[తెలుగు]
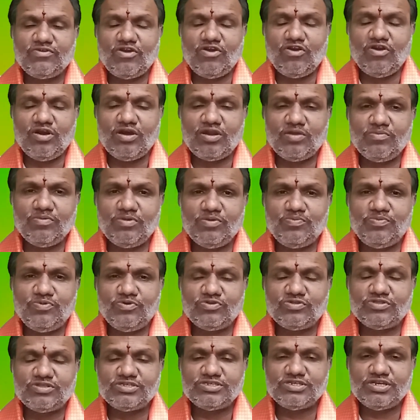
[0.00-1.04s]
వ్యవహారములు
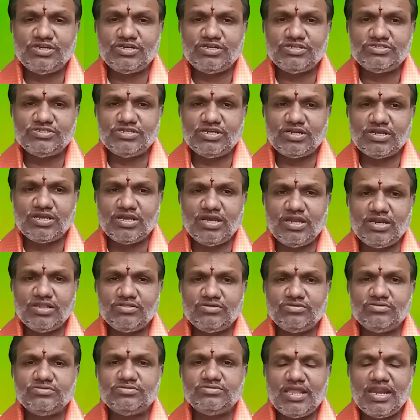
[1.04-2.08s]
పూర్తి చేయటం
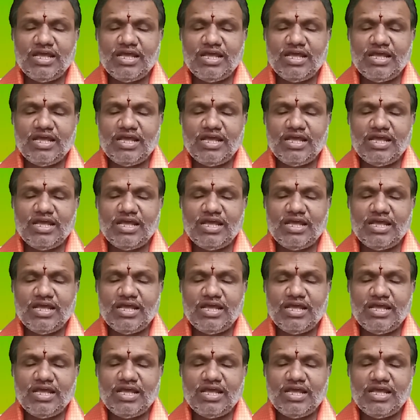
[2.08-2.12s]
జరగగలదు